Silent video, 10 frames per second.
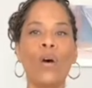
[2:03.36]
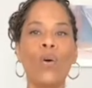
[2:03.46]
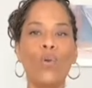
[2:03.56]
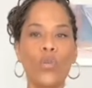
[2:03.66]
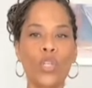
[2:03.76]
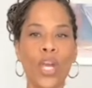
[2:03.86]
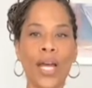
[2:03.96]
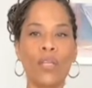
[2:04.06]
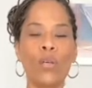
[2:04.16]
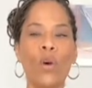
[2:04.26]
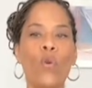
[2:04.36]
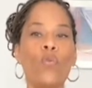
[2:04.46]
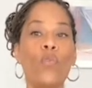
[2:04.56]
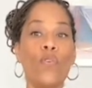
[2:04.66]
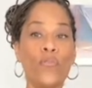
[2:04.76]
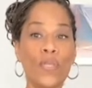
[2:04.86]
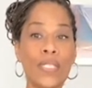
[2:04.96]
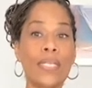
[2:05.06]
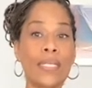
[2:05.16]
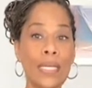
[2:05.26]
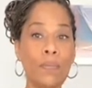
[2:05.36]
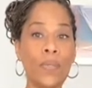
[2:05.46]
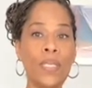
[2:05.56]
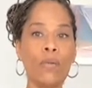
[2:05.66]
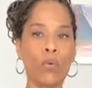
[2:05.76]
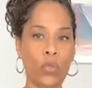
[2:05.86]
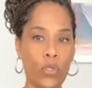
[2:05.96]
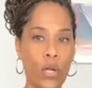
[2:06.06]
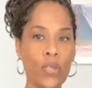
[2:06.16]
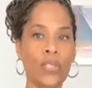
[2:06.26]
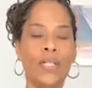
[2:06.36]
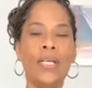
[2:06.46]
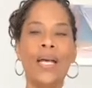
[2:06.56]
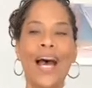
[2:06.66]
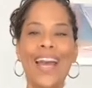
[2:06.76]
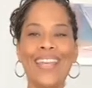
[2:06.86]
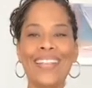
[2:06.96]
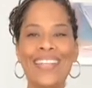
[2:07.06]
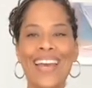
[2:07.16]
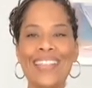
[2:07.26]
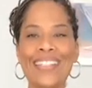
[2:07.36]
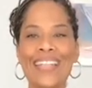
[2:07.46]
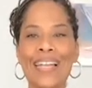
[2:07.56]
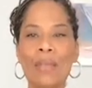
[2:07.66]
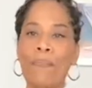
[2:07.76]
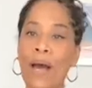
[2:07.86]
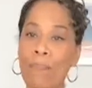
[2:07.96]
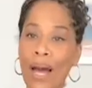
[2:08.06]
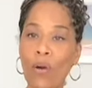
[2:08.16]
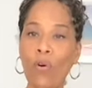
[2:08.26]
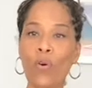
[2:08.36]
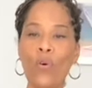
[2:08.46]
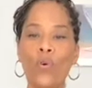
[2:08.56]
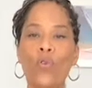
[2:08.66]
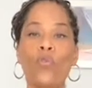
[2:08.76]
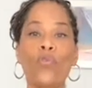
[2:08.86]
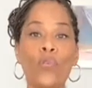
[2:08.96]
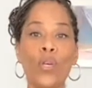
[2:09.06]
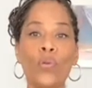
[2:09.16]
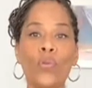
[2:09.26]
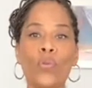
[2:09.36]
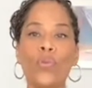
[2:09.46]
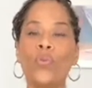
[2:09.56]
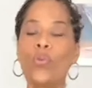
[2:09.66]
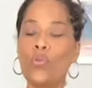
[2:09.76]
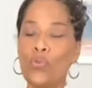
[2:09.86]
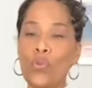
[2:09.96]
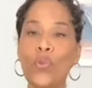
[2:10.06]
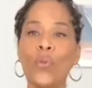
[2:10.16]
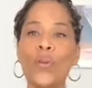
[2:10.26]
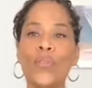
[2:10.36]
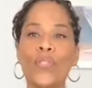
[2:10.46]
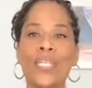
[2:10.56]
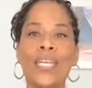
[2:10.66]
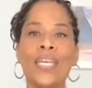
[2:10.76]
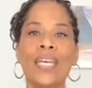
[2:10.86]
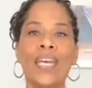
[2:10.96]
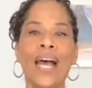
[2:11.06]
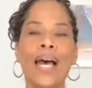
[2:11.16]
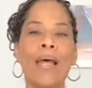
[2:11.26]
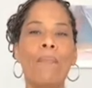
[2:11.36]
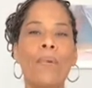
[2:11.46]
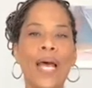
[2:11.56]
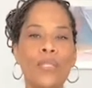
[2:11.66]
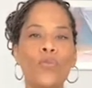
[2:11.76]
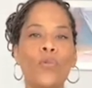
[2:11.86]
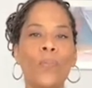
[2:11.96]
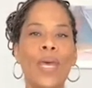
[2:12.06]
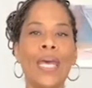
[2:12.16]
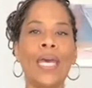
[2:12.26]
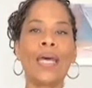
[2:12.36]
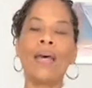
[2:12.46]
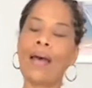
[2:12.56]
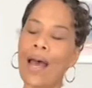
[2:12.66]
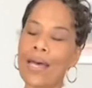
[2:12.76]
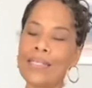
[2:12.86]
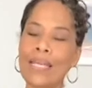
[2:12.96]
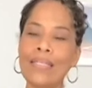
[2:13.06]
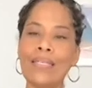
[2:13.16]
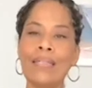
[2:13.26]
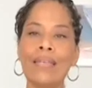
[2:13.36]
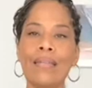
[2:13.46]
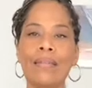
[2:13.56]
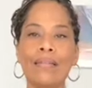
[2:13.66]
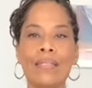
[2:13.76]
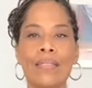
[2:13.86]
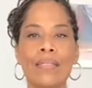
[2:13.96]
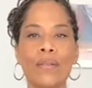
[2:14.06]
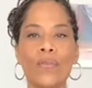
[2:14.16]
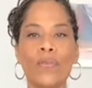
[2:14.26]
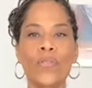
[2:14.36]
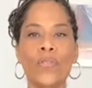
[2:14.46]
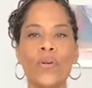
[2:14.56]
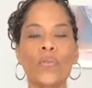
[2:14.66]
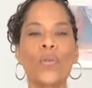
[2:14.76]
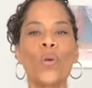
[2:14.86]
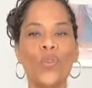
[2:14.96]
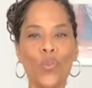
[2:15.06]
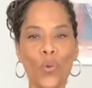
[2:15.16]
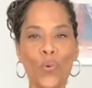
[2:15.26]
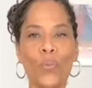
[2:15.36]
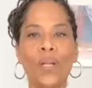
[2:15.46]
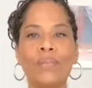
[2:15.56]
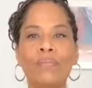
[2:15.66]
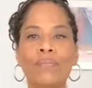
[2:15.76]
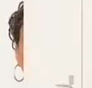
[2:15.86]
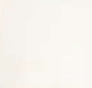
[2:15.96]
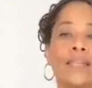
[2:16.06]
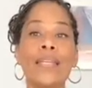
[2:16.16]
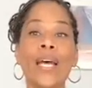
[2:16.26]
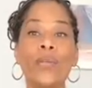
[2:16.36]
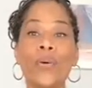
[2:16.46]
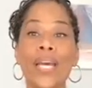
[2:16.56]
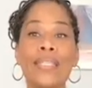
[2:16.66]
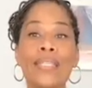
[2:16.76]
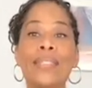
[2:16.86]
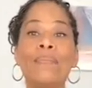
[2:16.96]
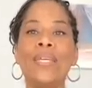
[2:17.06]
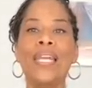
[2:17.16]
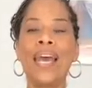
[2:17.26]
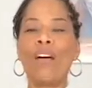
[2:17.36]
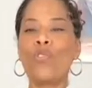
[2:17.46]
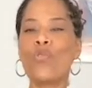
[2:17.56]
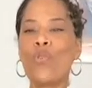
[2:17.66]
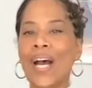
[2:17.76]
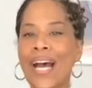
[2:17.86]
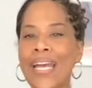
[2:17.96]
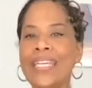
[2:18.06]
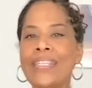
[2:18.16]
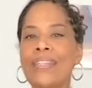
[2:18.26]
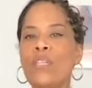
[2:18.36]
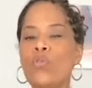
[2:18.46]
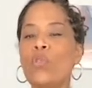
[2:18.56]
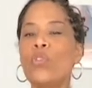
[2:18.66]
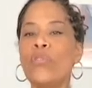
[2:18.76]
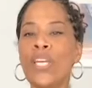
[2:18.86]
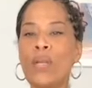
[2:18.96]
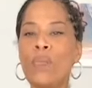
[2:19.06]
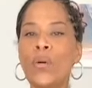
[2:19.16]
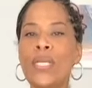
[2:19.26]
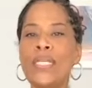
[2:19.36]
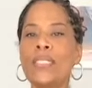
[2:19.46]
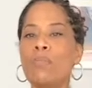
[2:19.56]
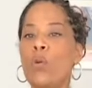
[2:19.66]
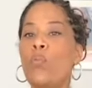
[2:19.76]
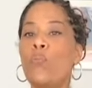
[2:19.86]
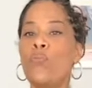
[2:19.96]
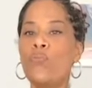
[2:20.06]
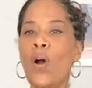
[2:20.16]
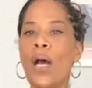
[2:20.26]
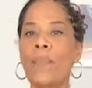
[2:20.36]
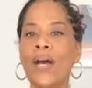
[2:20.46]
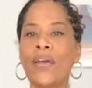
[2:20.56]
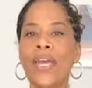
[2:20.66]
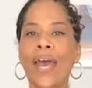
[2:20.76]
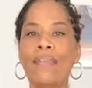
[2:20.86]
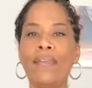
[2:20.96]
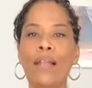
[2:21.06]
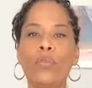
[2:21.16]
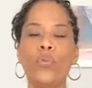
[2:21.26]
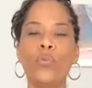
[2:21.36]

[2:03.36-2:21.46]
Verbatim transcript: au Tchad, où le fils Déby, aux ordres, a été installé par Macron au vu et au su du monde entier à la place du père, assassiné dans des circonstances troubles. Scénario quasi similaire en cours à Haïti où Jovenel Moïse, mis au pouvoir par un cartel d'une